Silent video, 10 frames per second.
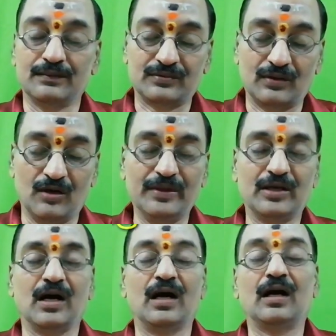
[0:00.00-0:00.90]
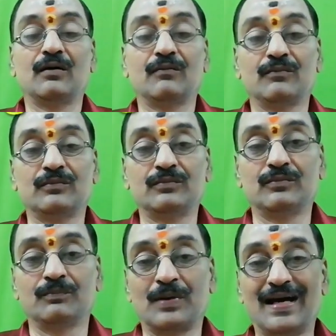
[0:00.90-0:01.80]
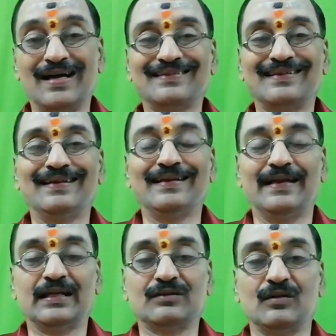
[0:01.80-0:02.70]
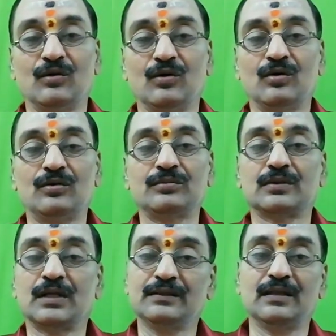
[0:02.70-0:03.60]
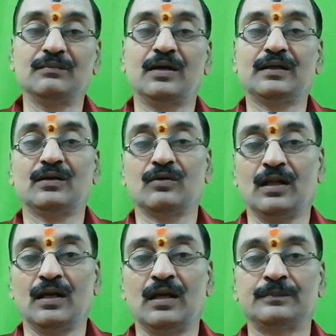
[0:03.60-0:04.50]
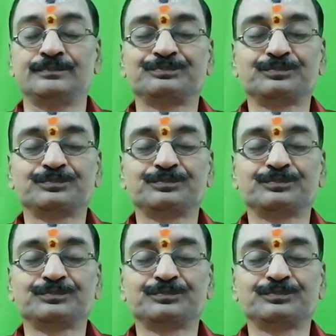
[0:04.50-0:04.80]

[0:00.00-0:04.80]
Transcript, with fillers: சுவாமி பிரார்த்தனை நேரத்திலோ கழுத்தில் மாட்டிக்கொள்ளலாம்